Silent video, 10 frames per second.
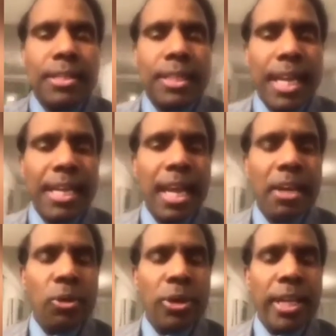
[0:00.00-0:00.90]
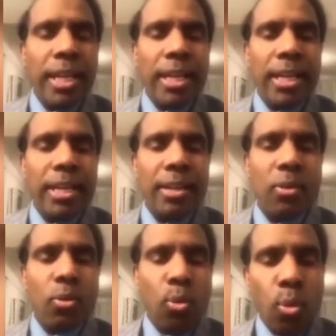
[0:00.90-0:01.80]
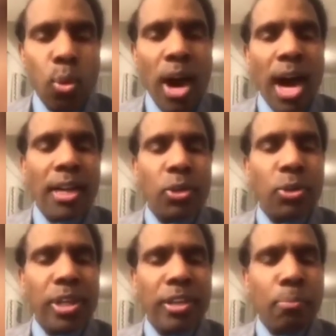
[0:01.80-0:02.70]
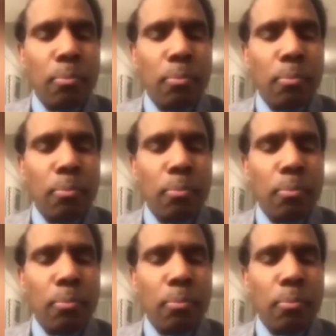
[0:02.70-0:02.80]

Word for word: చైనా నుండి వుహాన్ నుండి